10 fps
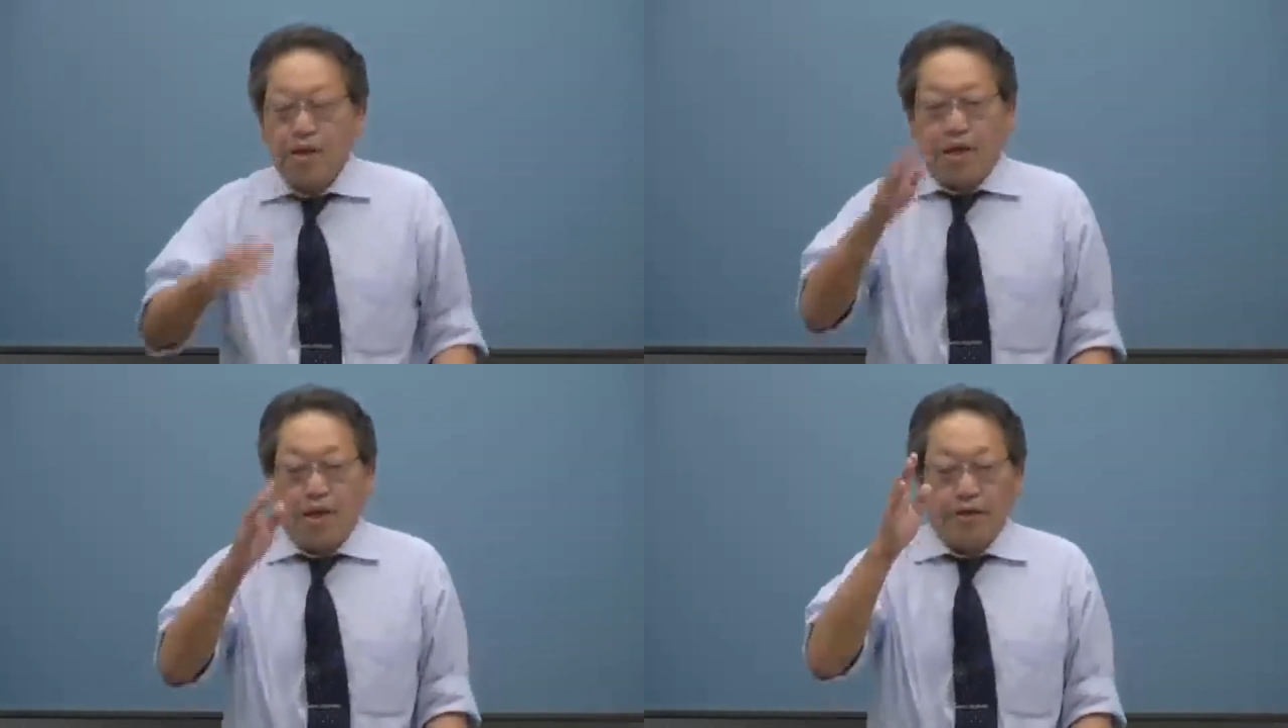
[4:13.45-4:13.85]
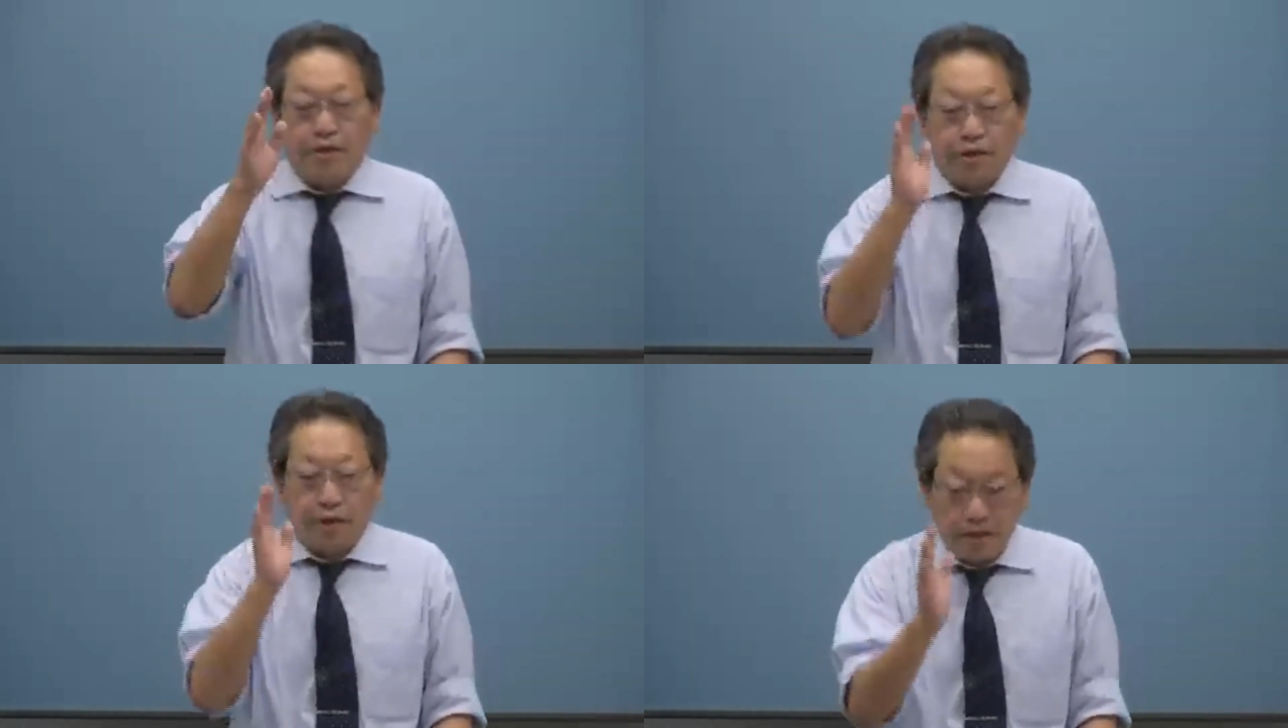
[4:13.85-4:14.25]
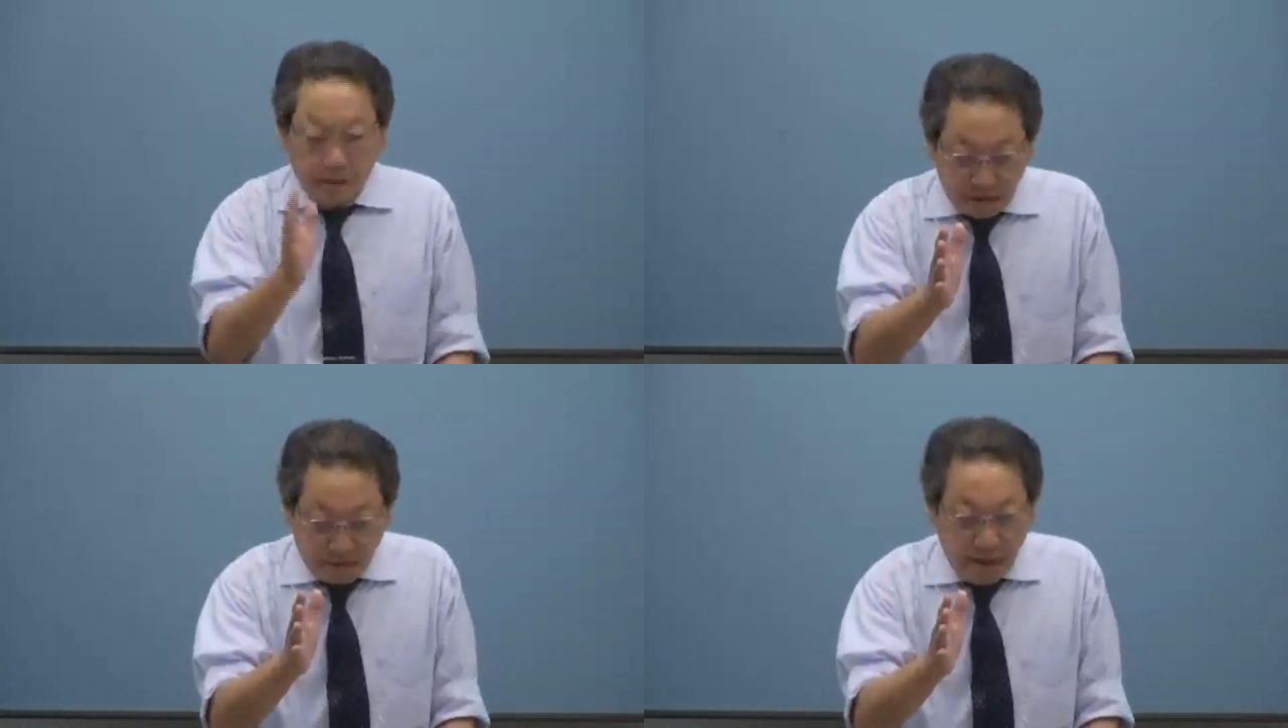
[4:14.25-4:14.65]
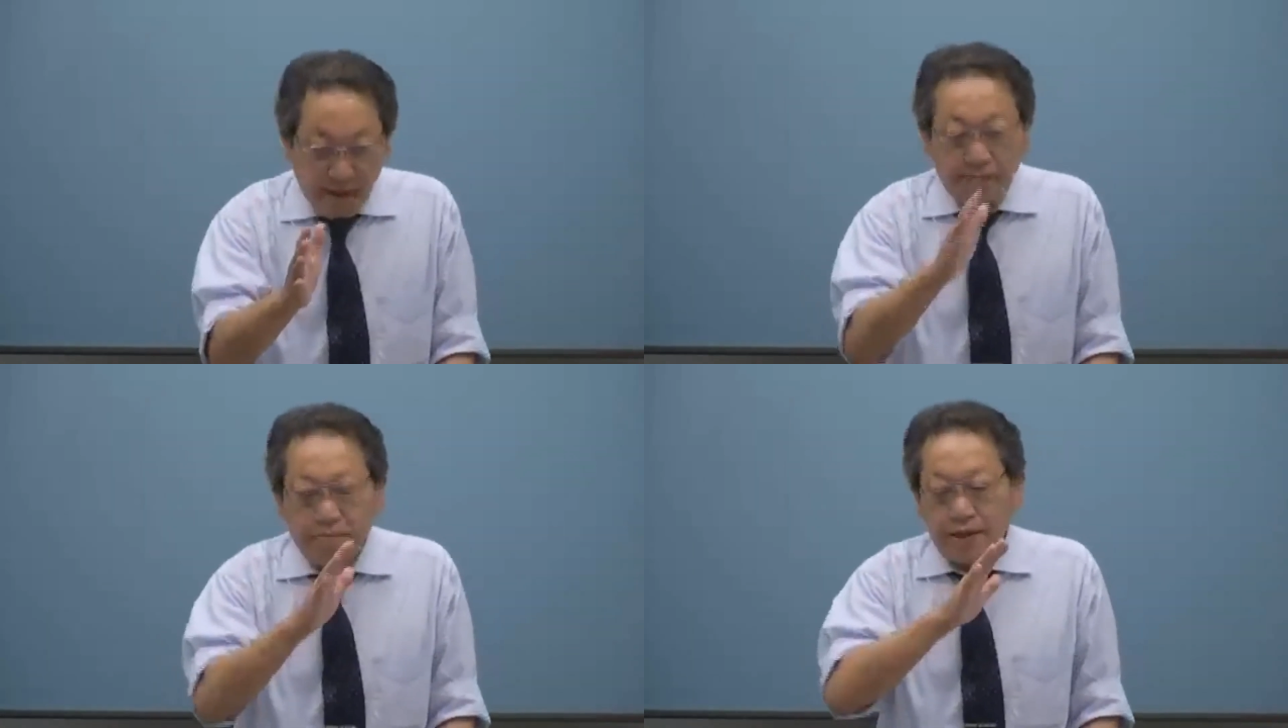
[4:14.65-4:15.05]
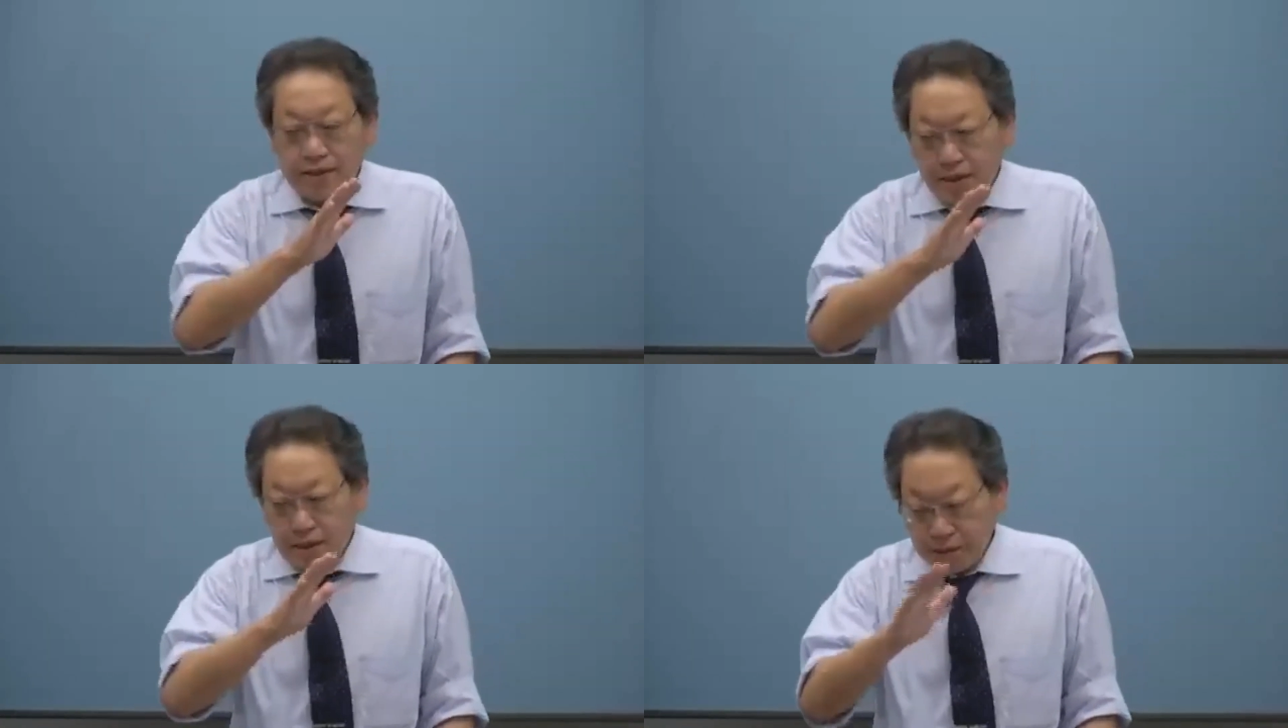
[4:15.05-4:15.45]
えー、試験というのは皆
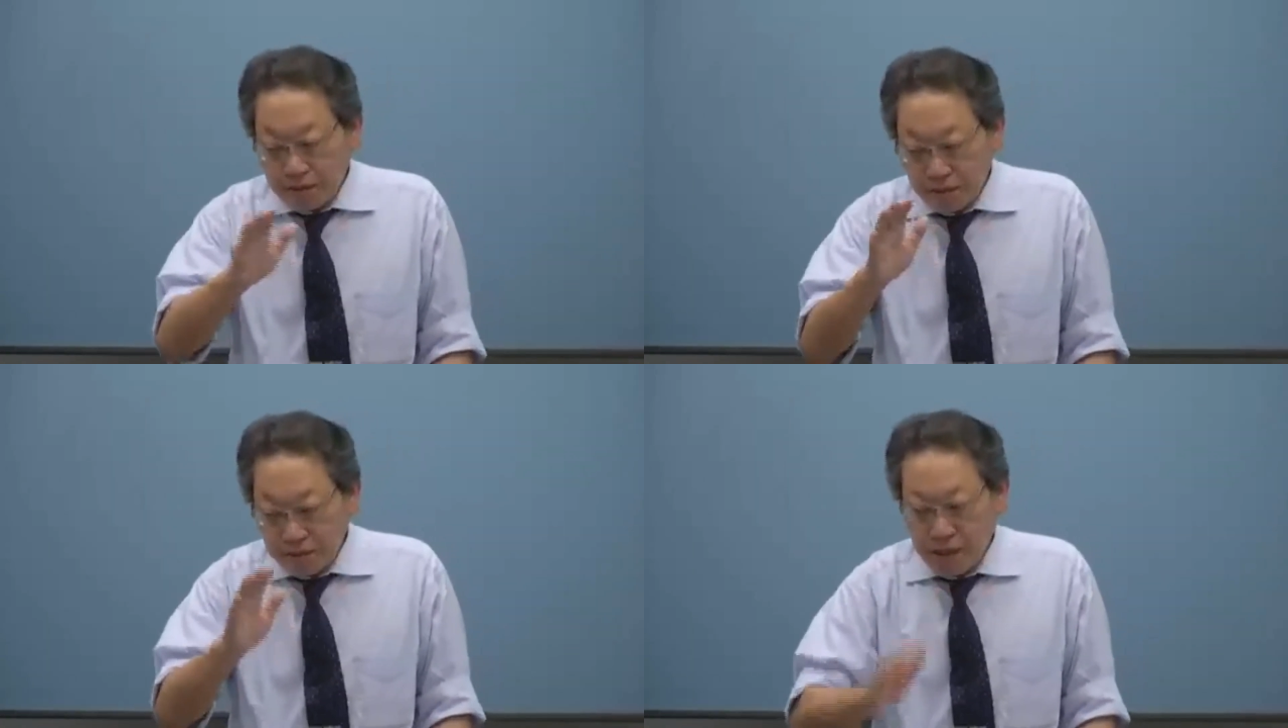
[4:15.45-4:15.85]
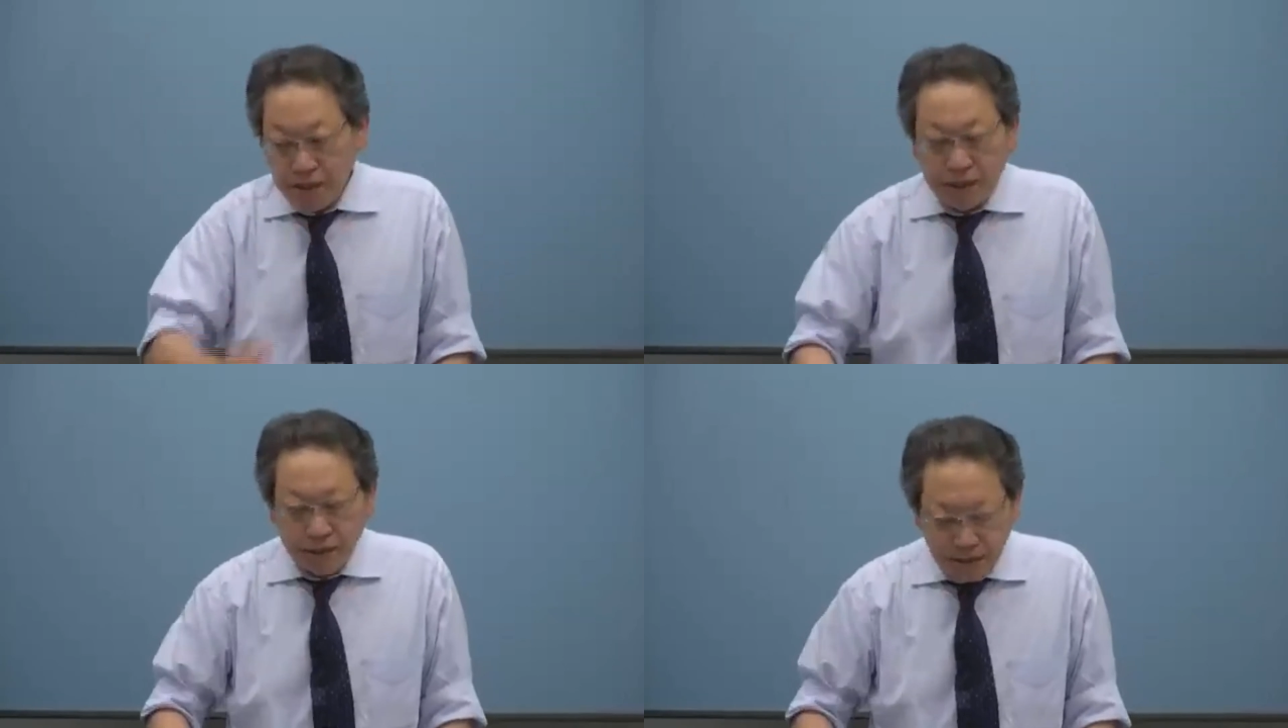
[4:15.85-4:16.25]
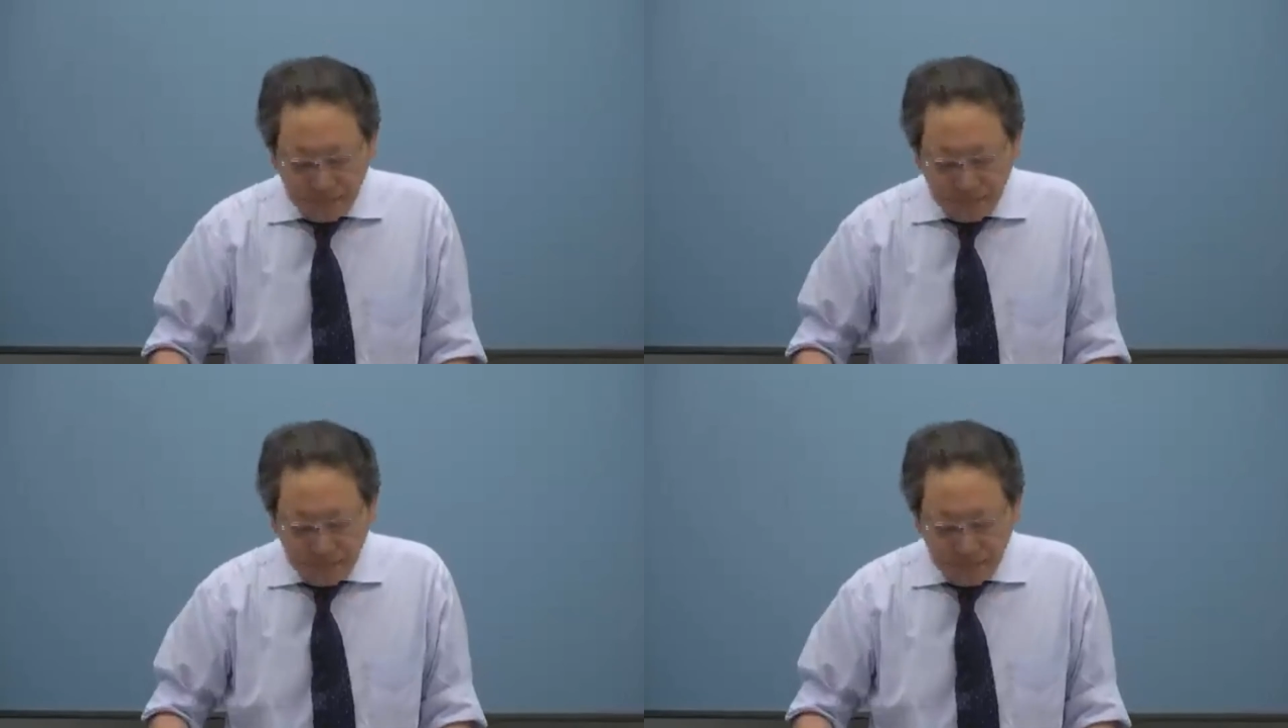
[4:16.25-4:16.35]
さんが本来的